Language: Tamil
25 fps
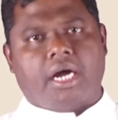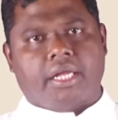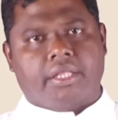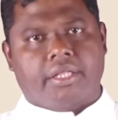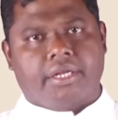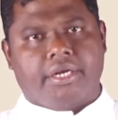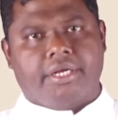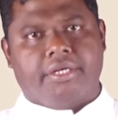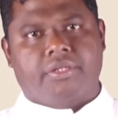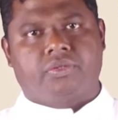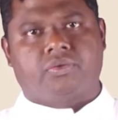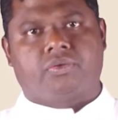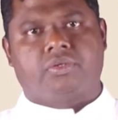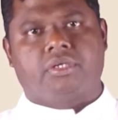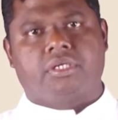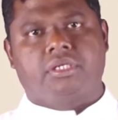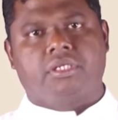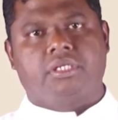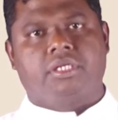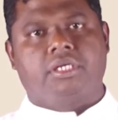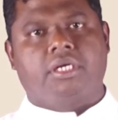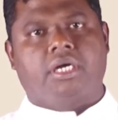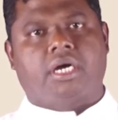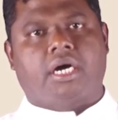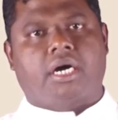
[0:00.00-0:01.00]
அதனைத்
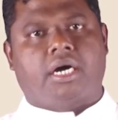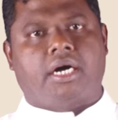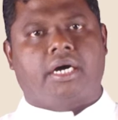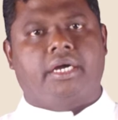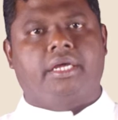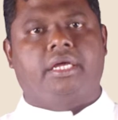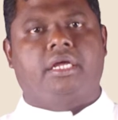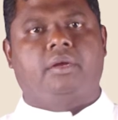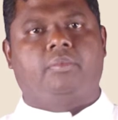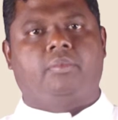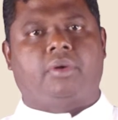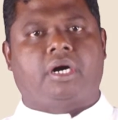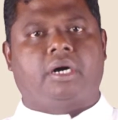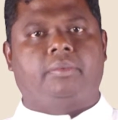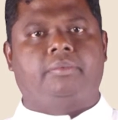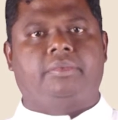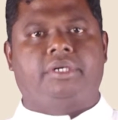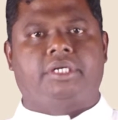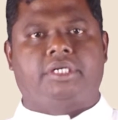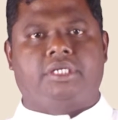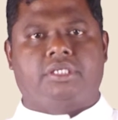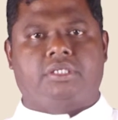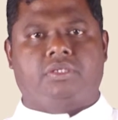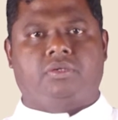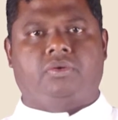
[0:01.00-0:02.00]
தொடர்ந்து ஆயர்
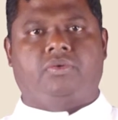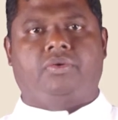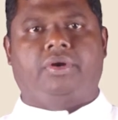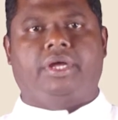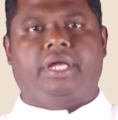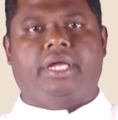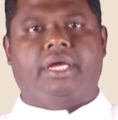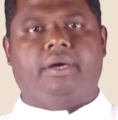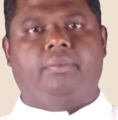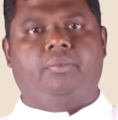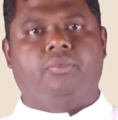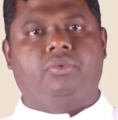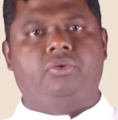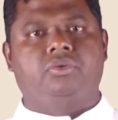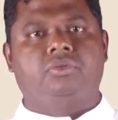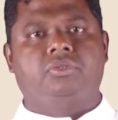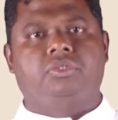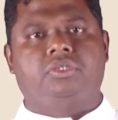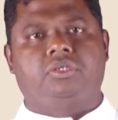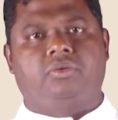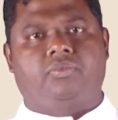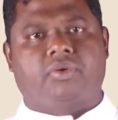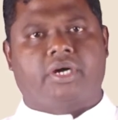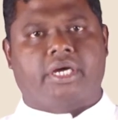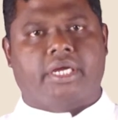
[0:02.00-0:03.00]
மாமன்றத்தினுடைய
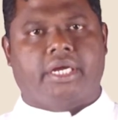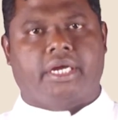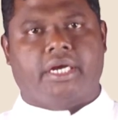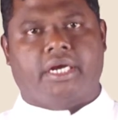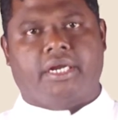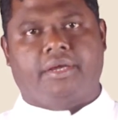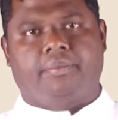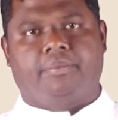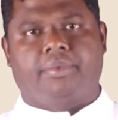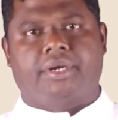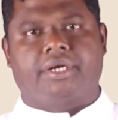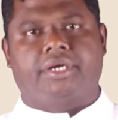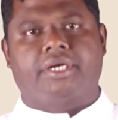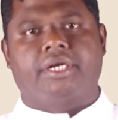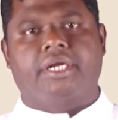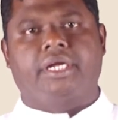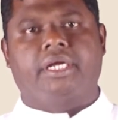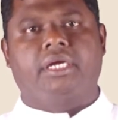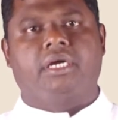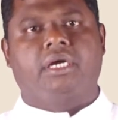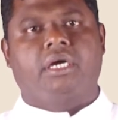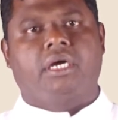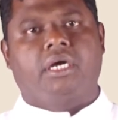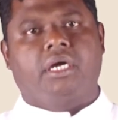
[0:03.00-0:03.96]
மூன்று வகைகளை பற்றி